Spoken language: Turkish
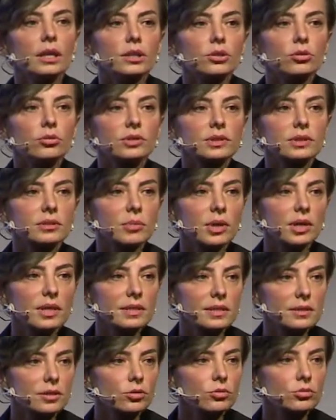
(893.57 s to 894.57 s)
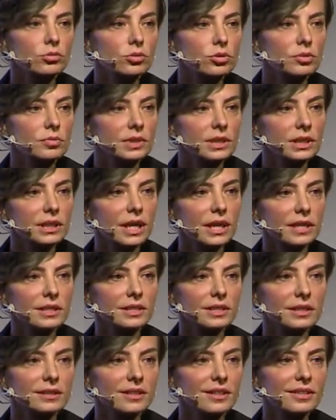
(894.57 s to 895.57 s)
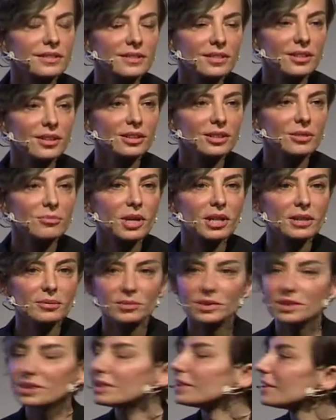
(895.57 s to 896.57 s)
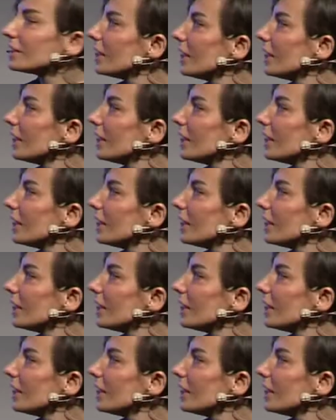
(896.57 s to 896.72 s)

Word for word: Yoksa bazı dönüşümleri gerçekten sağlamak mıdır?